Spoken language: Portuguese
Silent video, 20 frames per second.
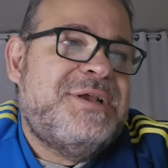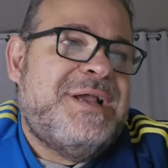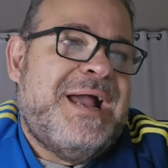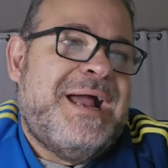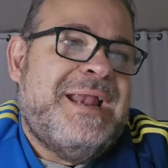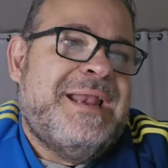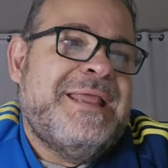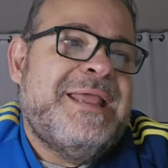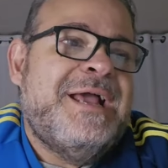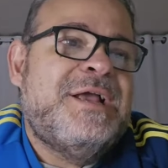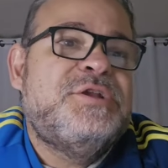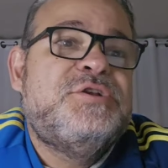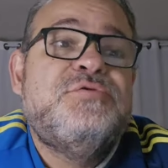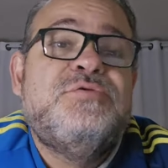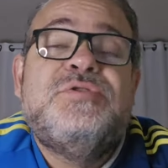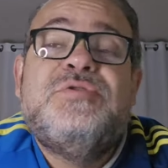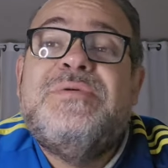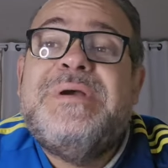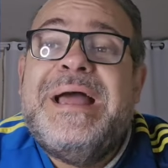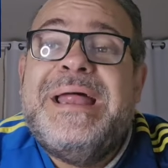cara, e
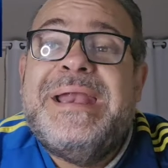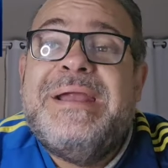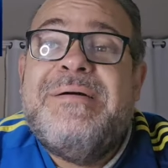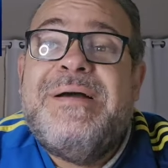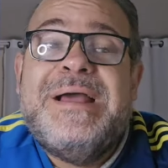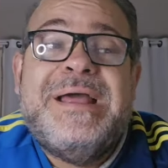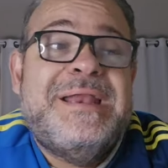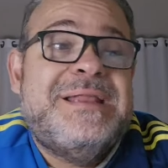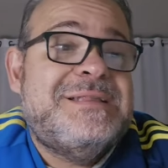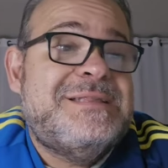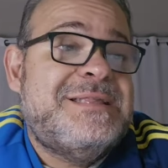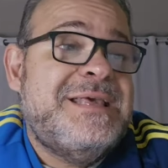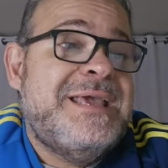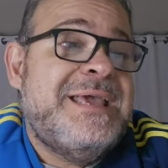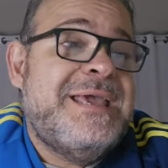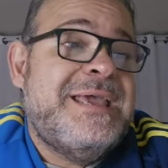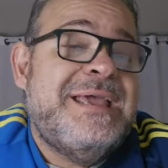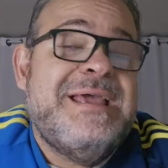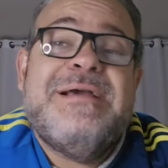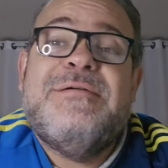ajuda o canal a crescer,